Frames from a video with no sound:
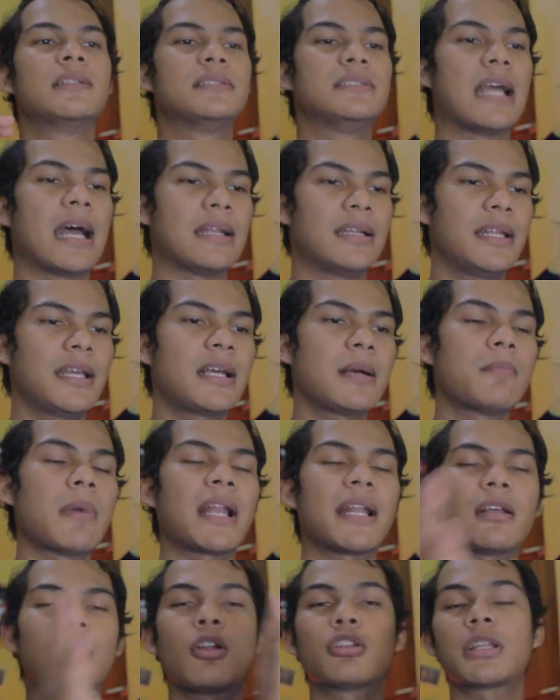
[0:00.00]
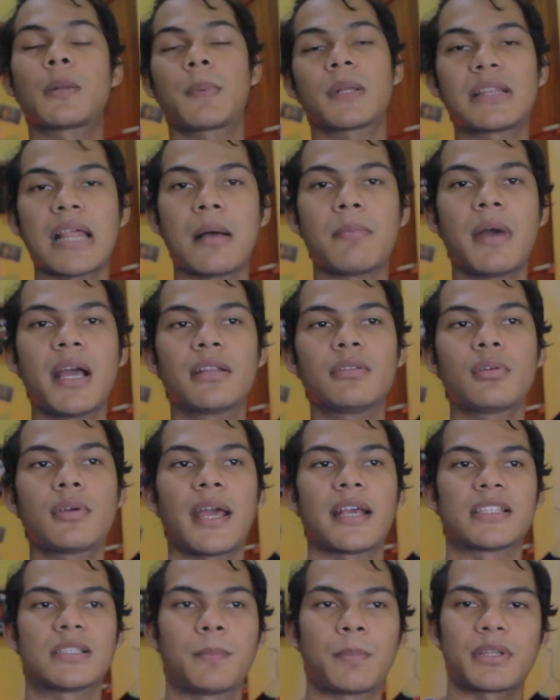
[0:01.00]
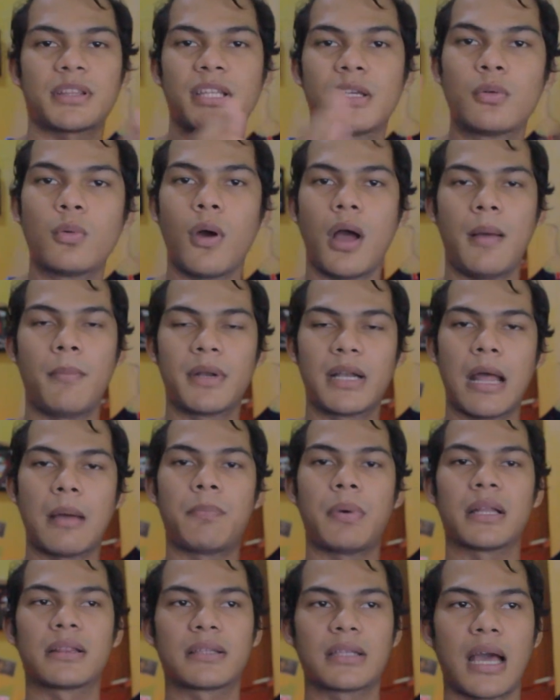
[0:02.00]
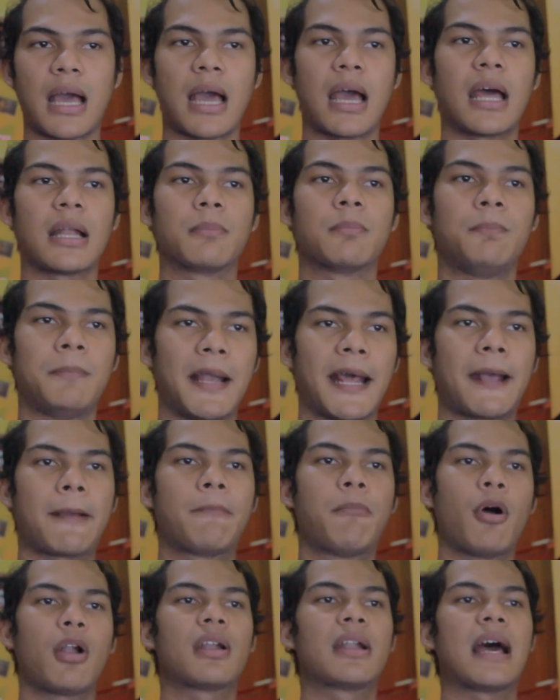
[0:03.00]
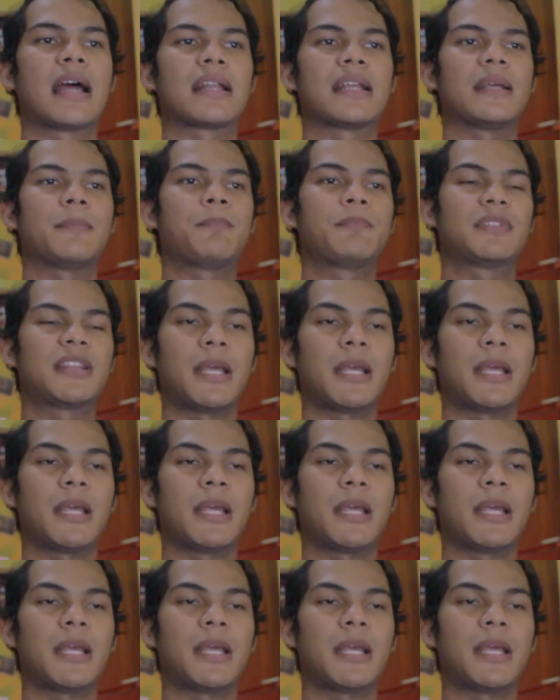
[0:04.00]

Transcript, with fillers: jadi kemarin kloter pertama itu kayak seperti gua mendapatkan black ball dari